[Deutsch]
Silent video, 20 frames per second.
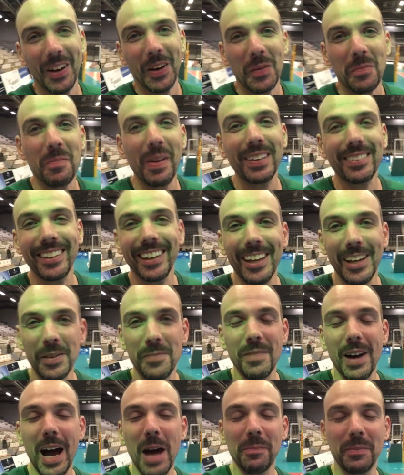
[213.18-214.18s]
messe
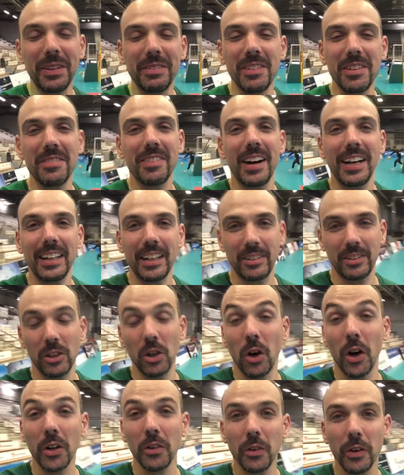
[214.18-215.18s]
eben ab, inwieweit das in
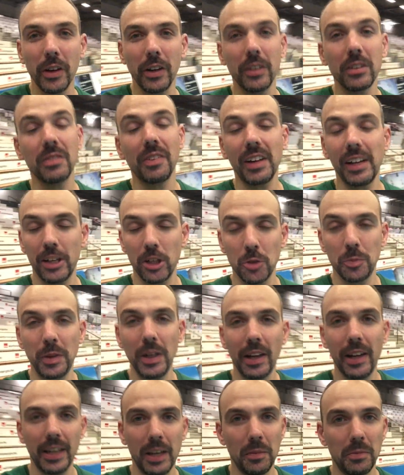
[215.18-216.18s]
Ordnung ist, weil der
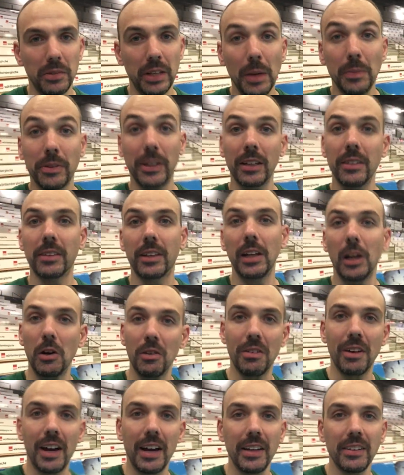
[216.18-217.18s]
Spieler eben selbst ganz
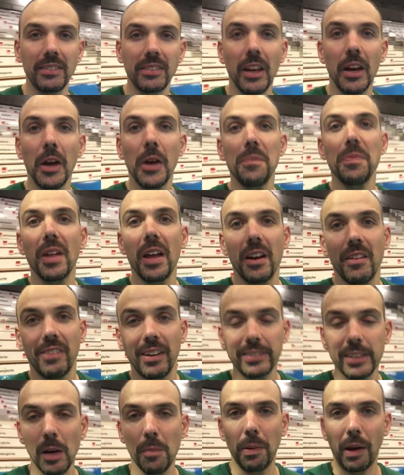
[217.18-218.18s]
genau weiß,
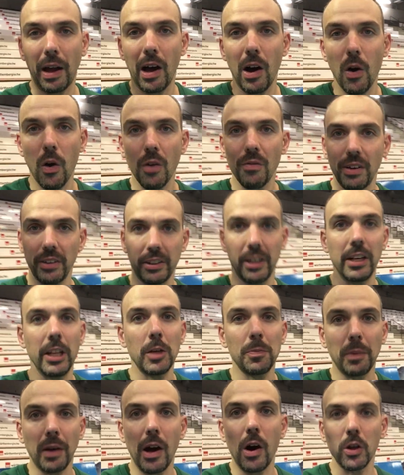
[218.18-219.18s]
was er braucht und was er
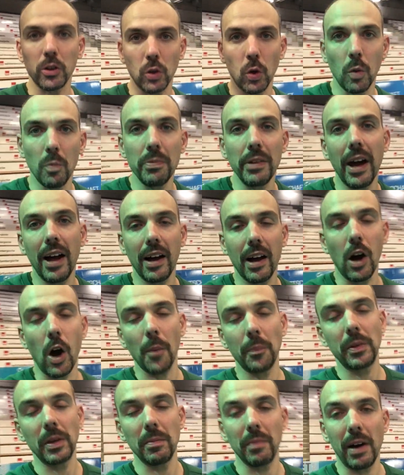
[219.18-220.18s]
nicht braucht, um nachher
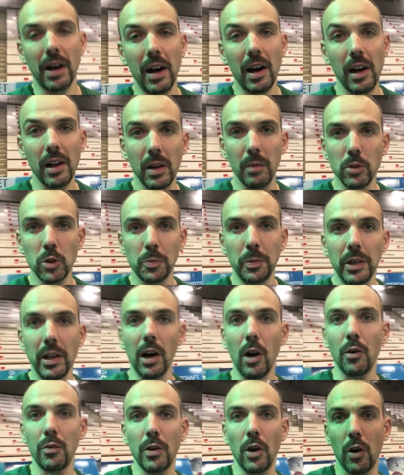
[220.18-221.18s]
optimal im Spiel
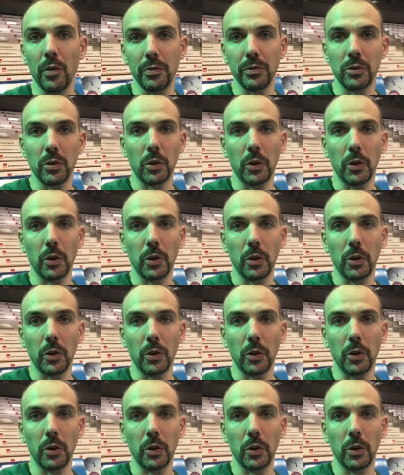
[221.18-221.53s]
auflaufen zu